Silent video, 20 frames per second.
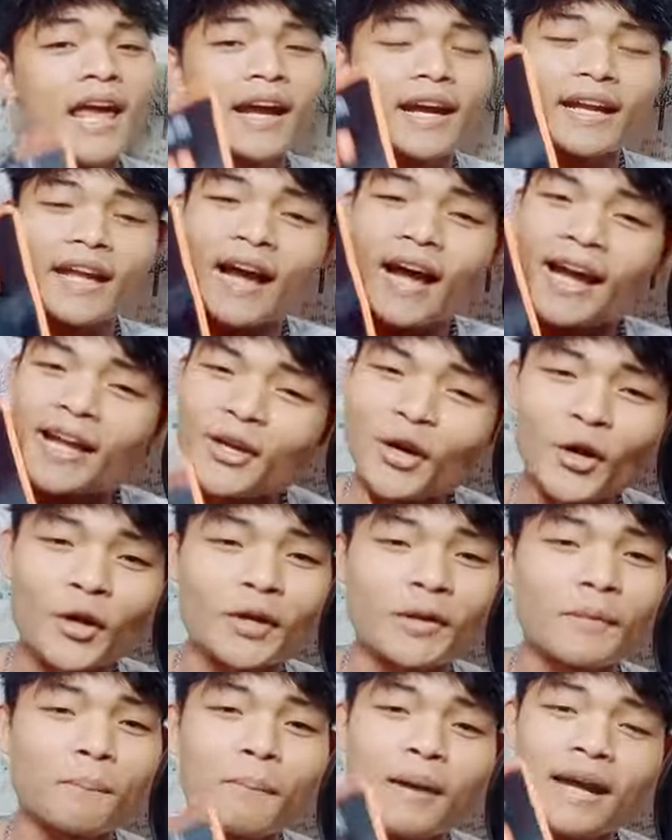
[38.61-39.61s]
Kaya
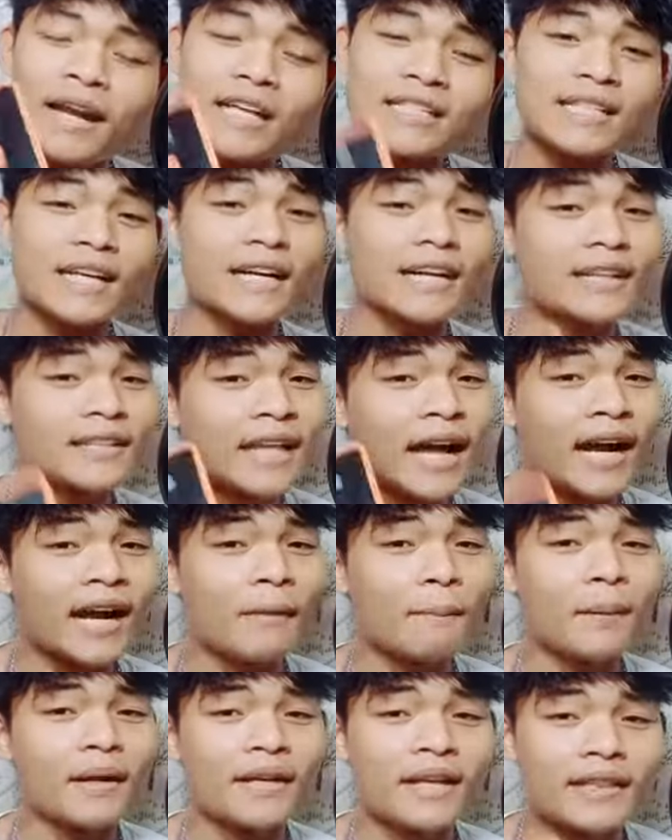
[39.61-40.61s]
ayun, para sa
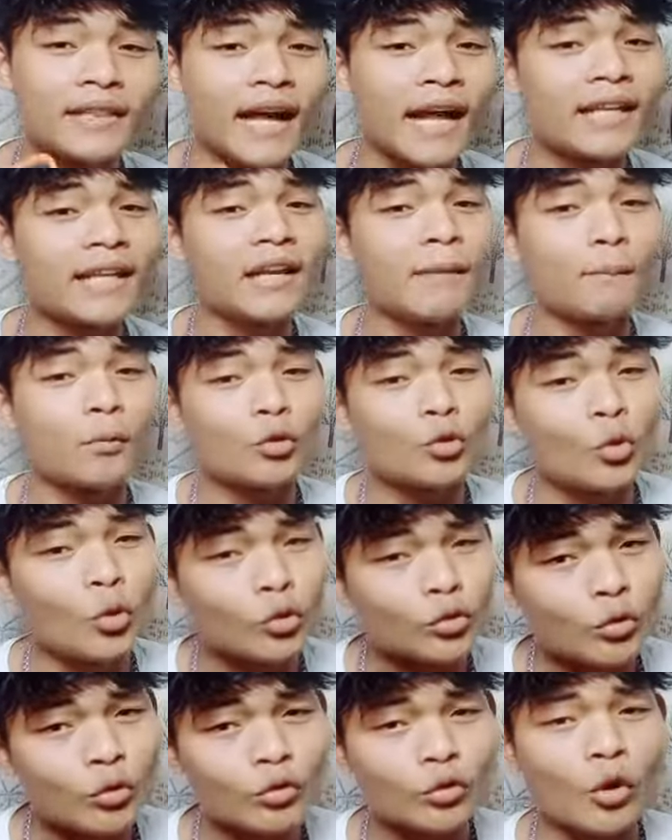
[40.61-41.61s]
karagdagan pang detalye ng
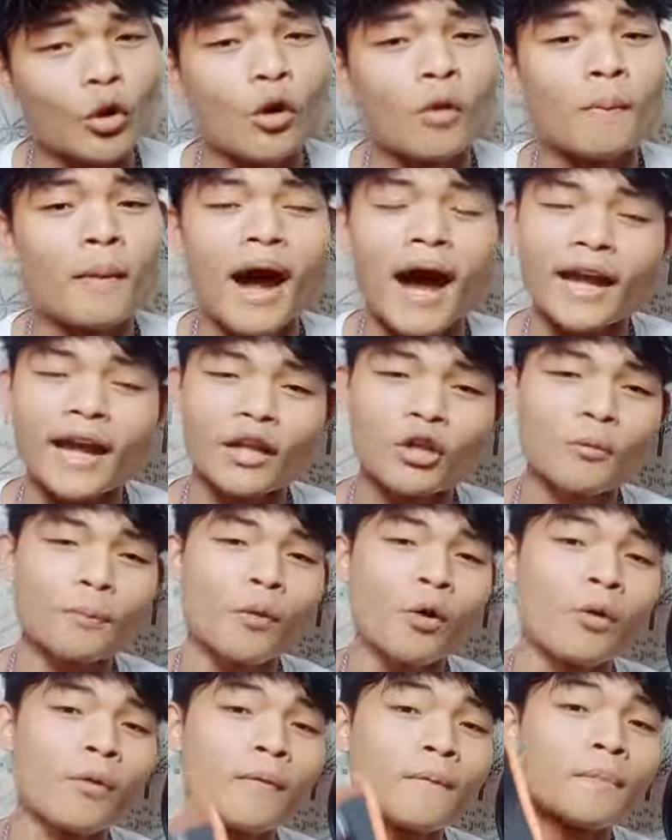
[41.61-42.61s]
produktong to, maaari nyo
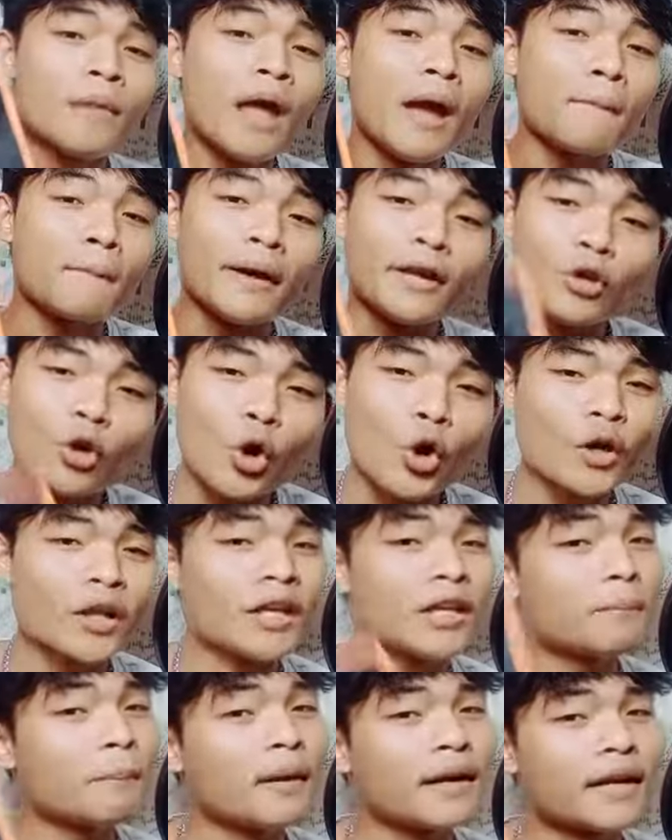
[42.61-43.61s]
pong
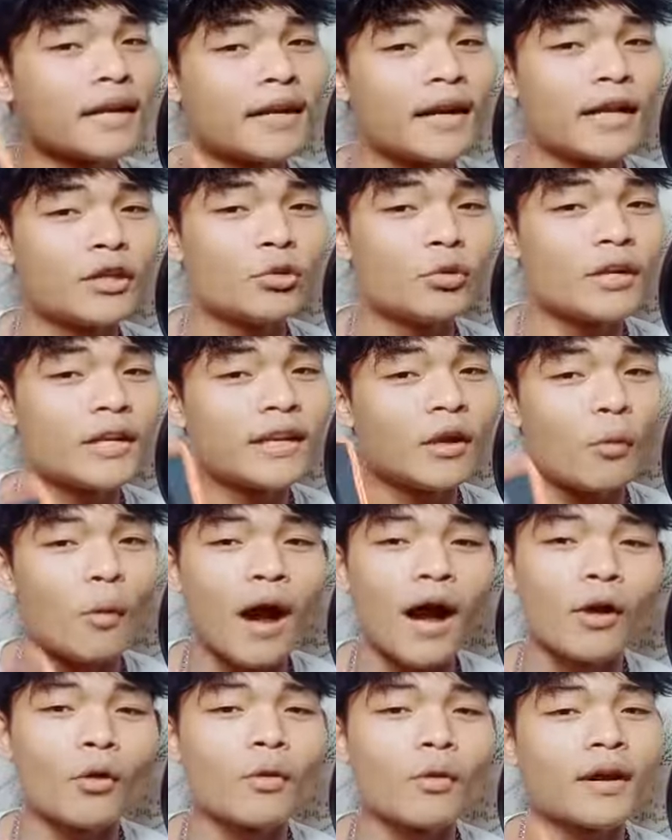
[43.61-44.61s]
panoorin at pakinggan yung
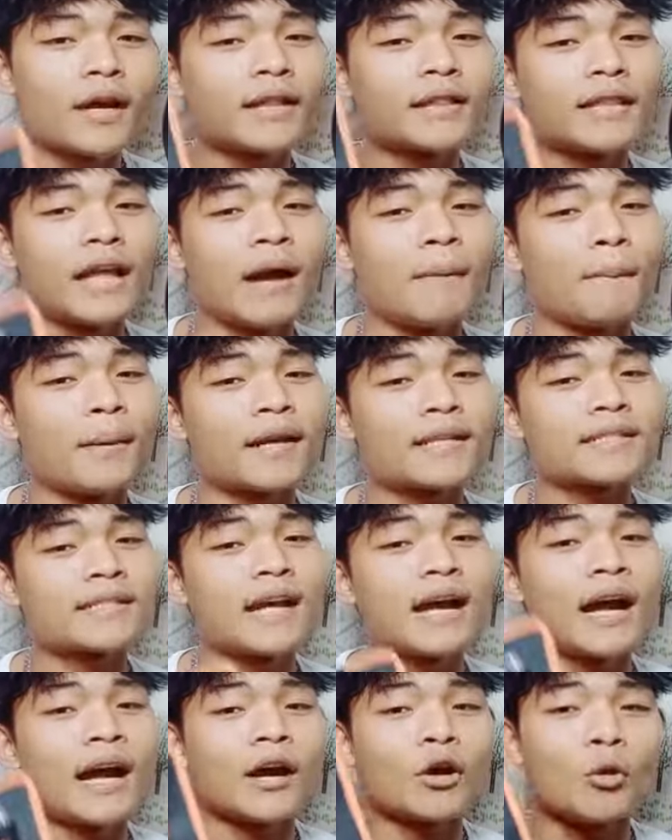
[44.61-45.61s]
ginawa kong kanta para
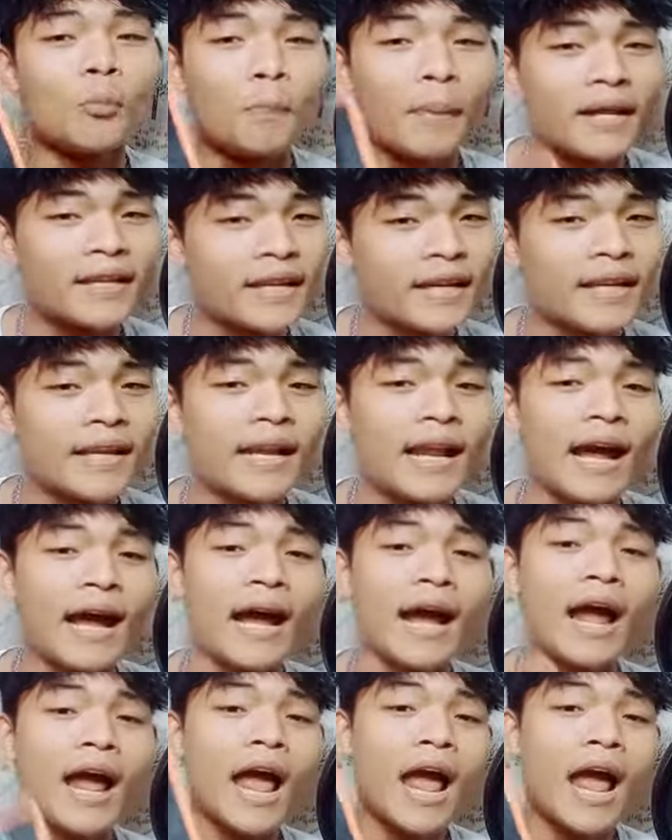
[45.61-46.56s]
sa kumpanya nila,